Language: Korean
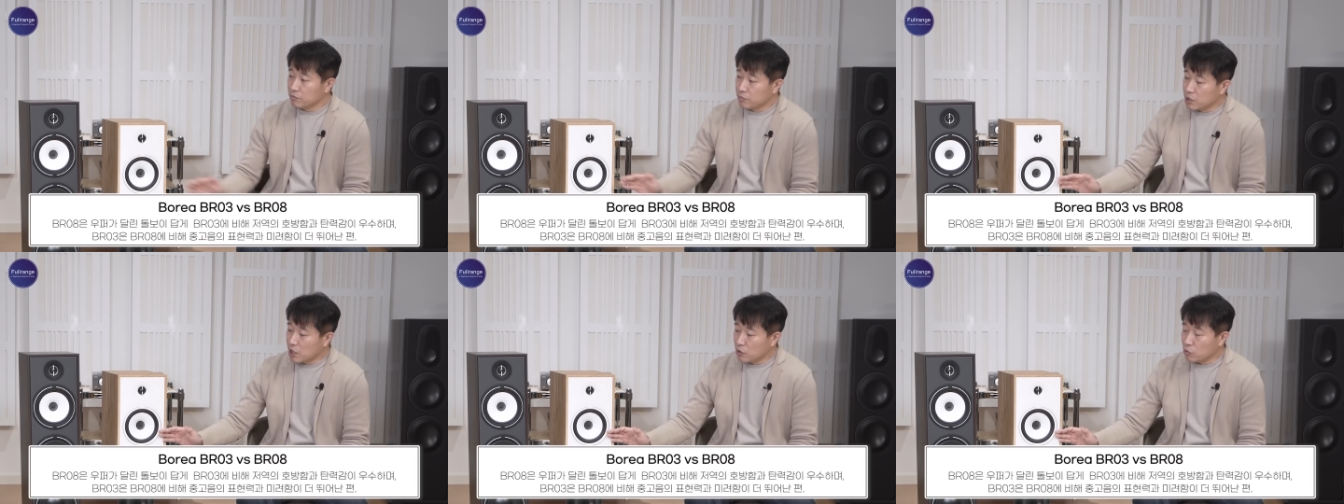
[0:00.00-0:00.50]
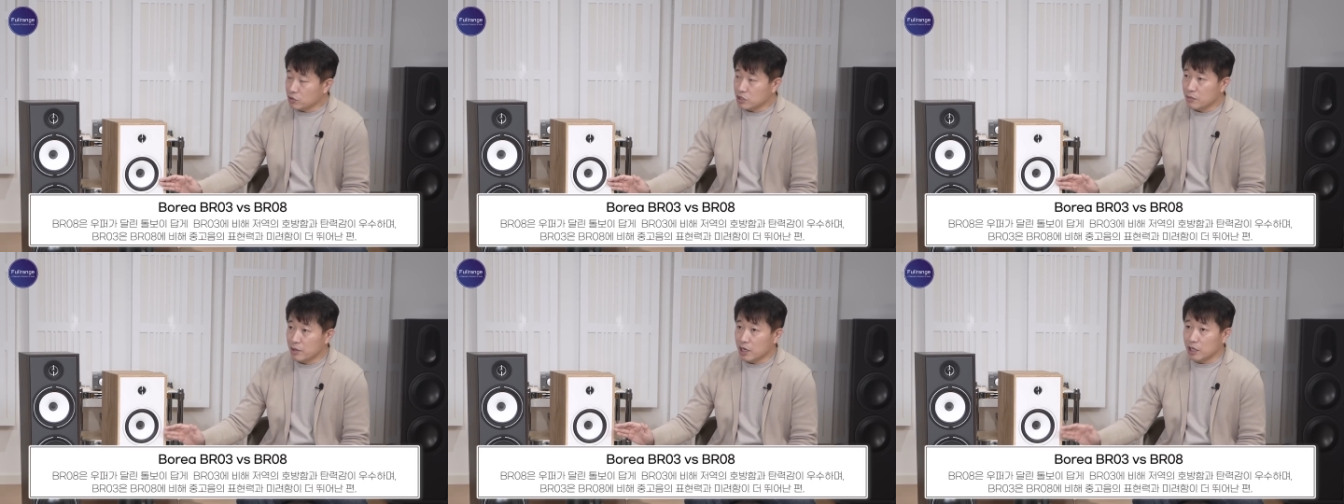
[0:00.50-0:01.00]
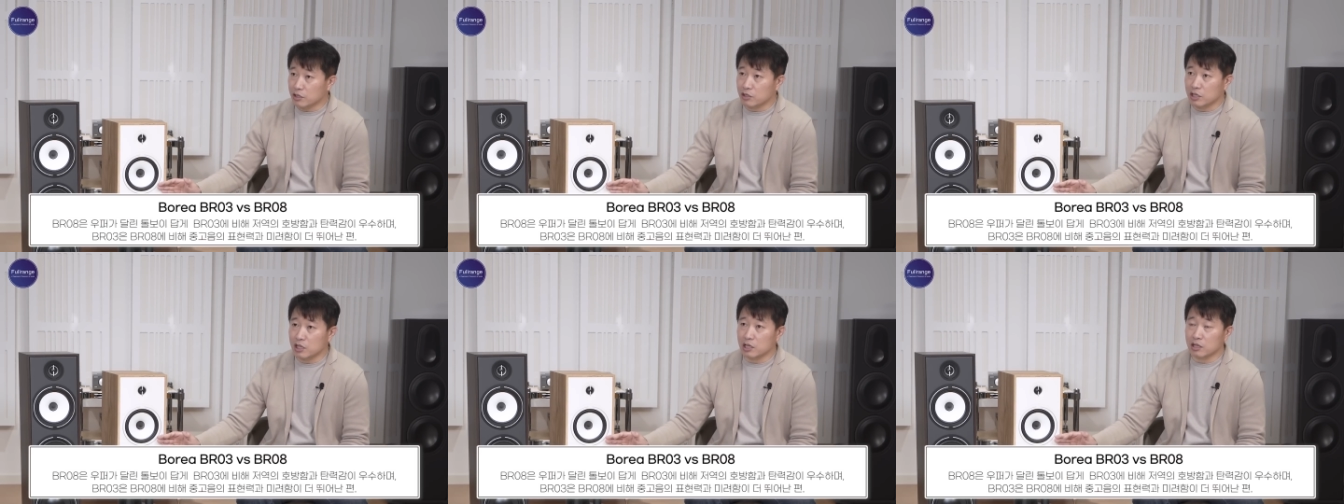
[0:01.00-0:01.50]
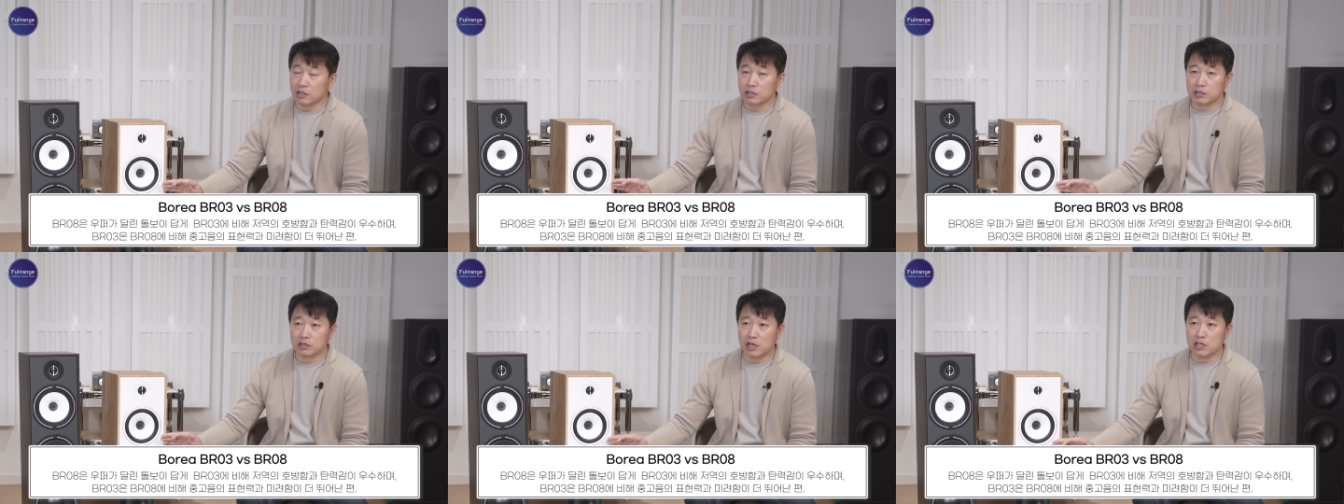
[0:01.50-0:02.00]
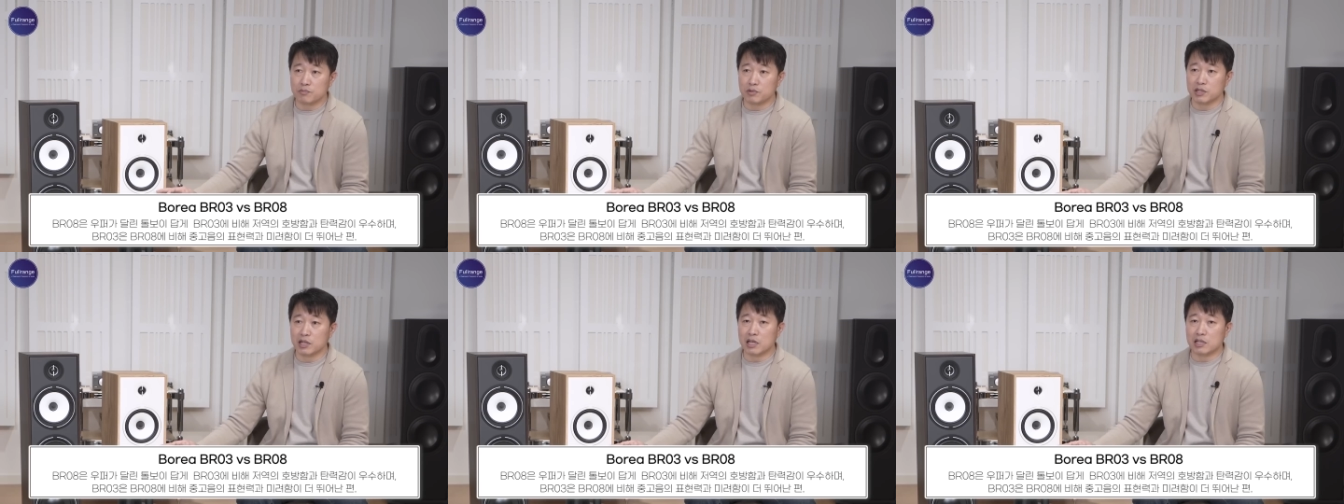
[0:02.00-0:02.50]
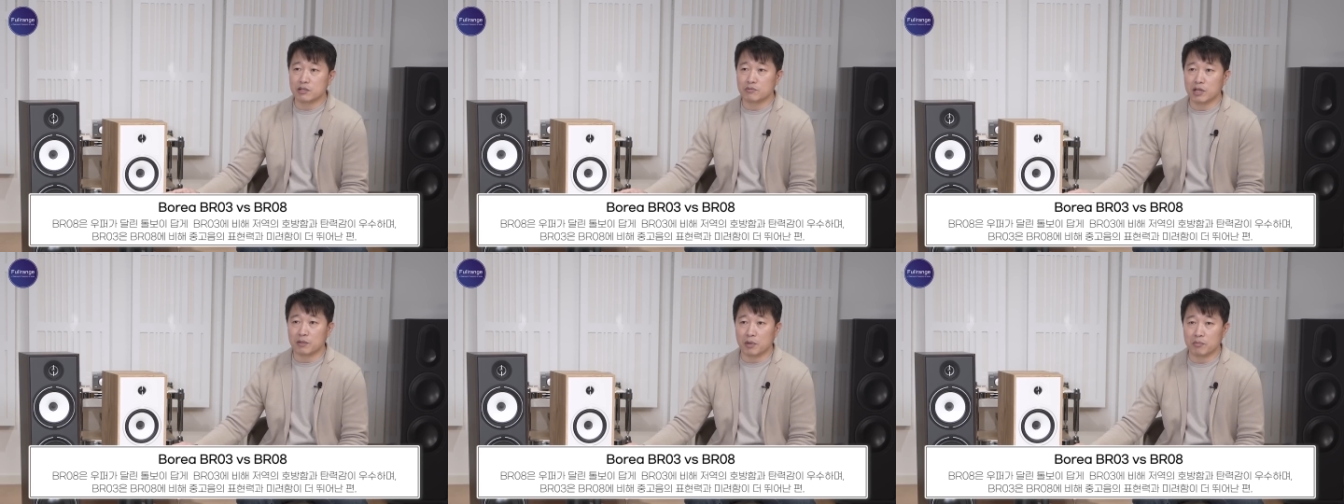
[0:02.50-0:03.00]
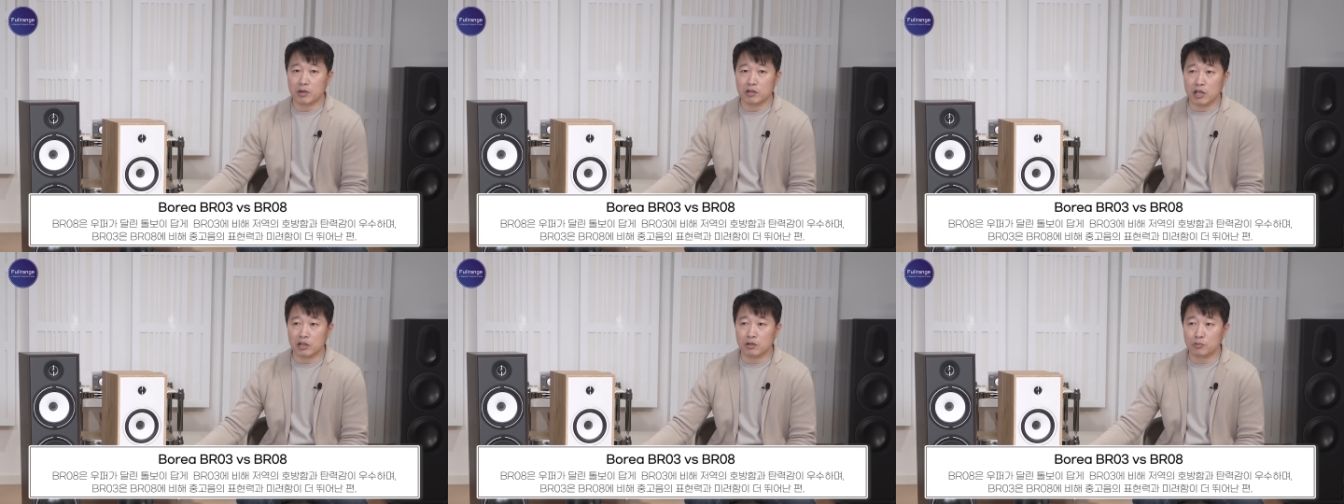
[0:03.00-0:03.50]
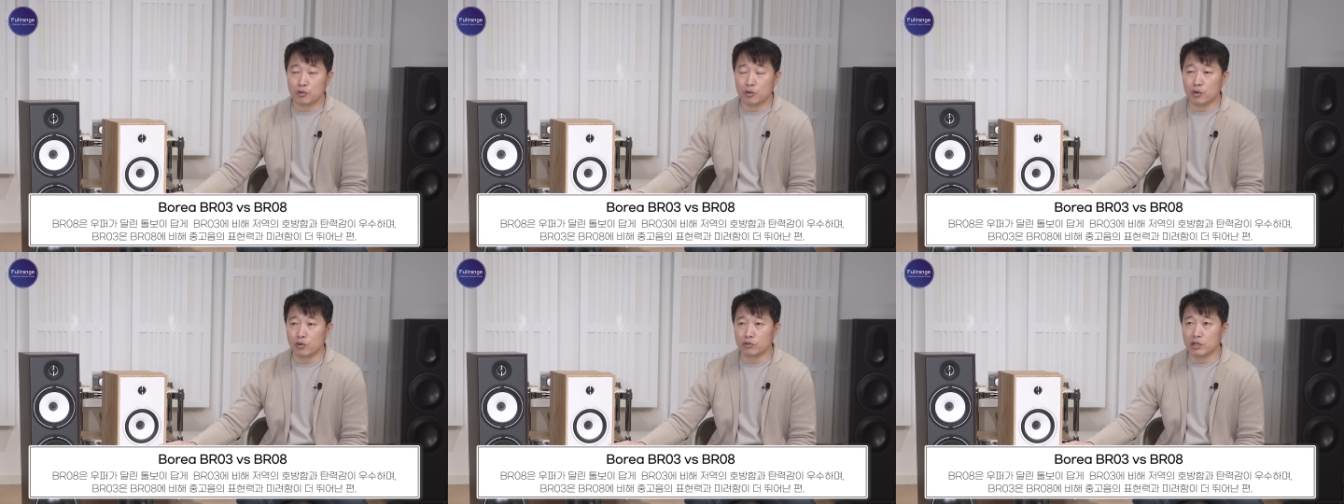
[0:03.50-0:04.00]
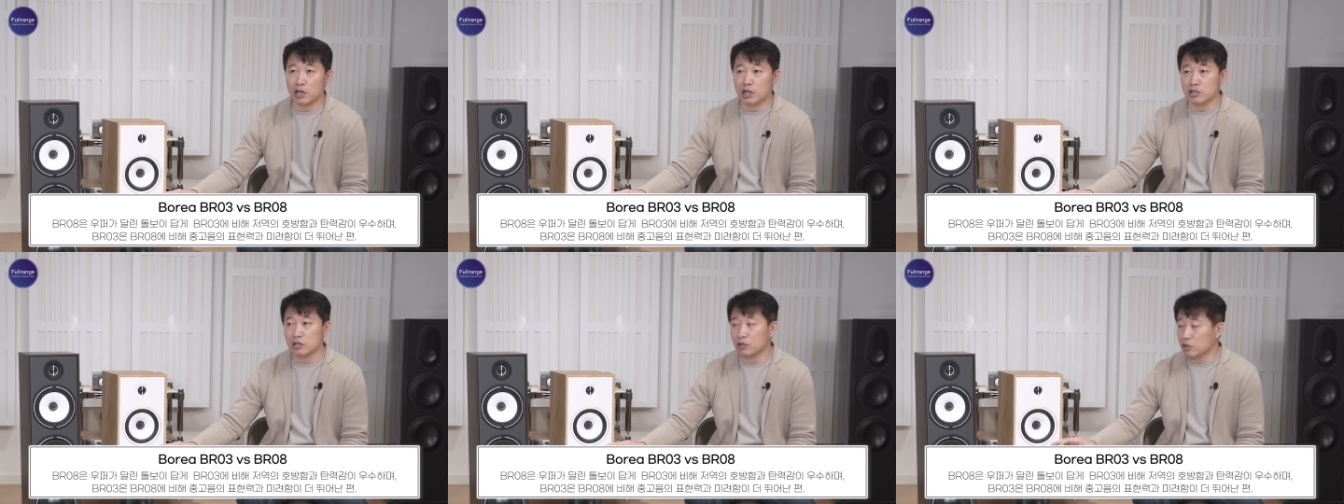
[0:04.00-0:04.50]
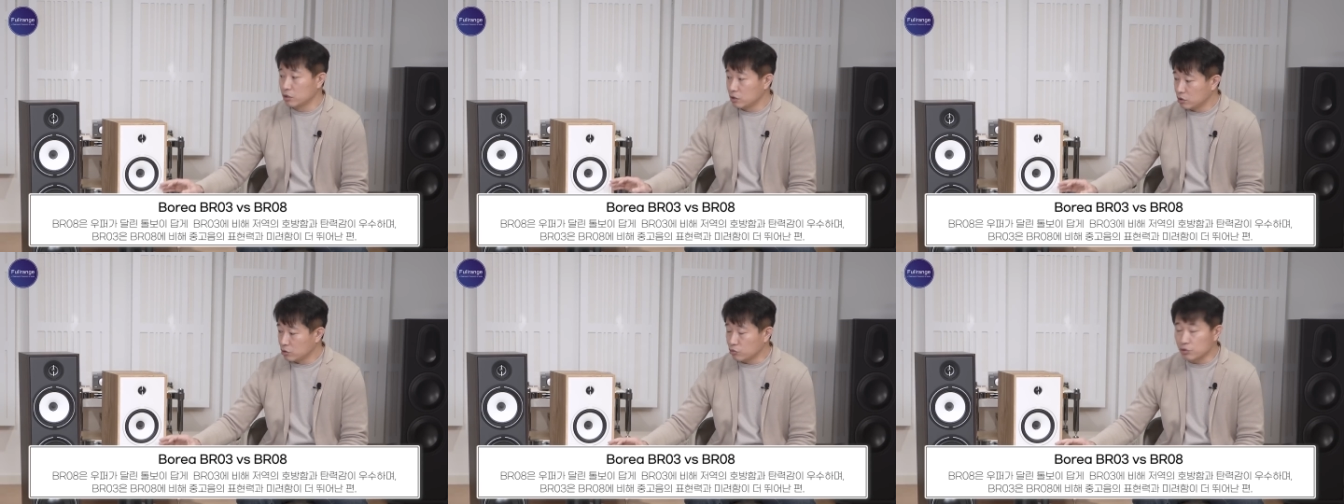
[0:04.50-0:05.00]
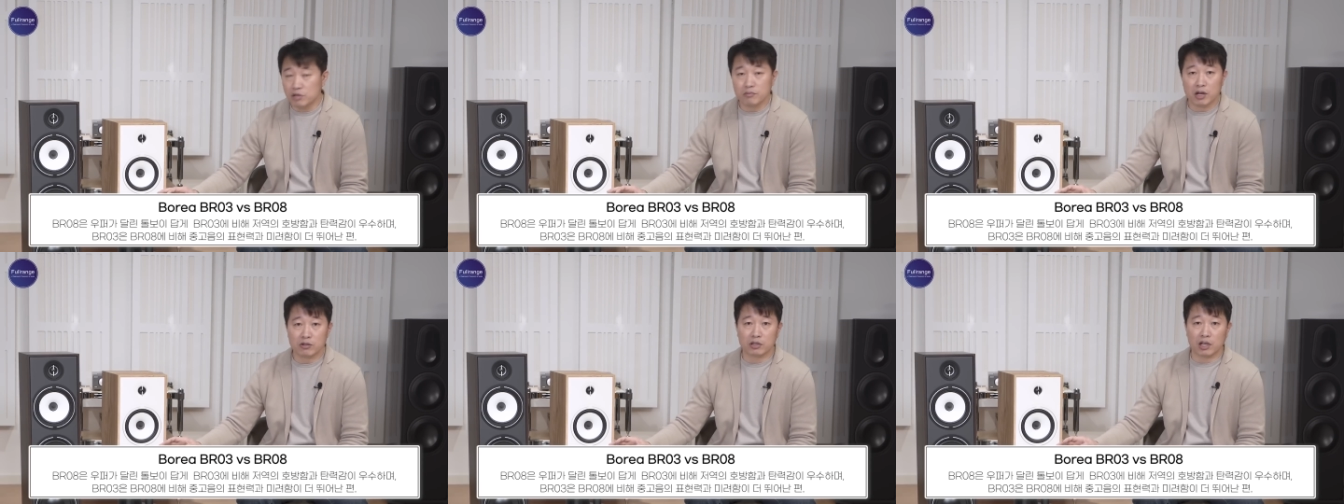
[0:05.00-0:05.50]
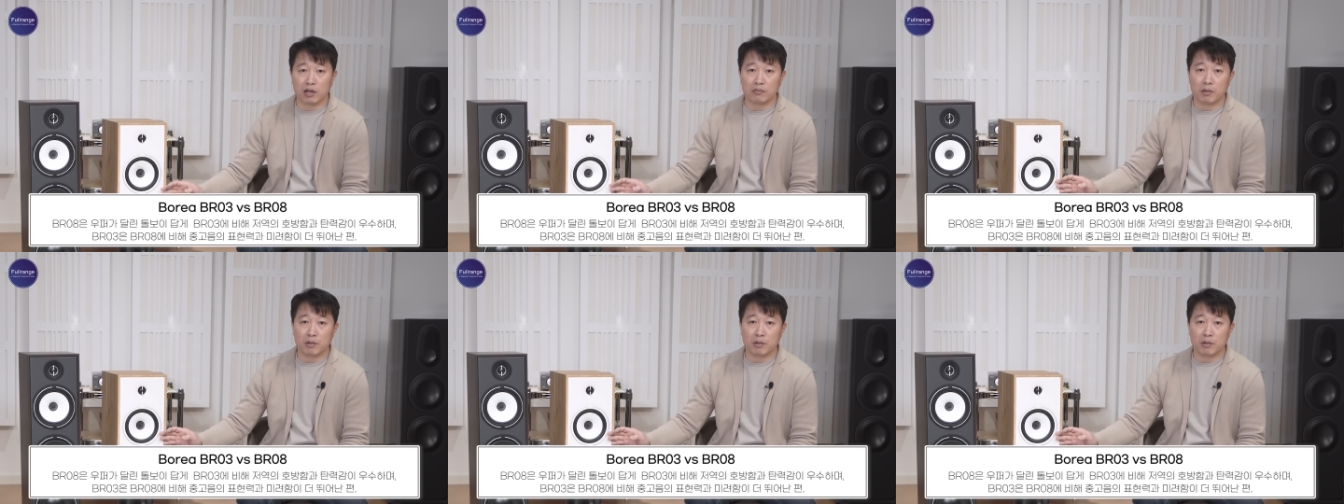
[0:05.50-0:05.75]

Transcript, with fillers: BR03의 가격이 그다지 비싸지 않습니다. 100만 원이 안 넘고 우리나라에서 60만 원대에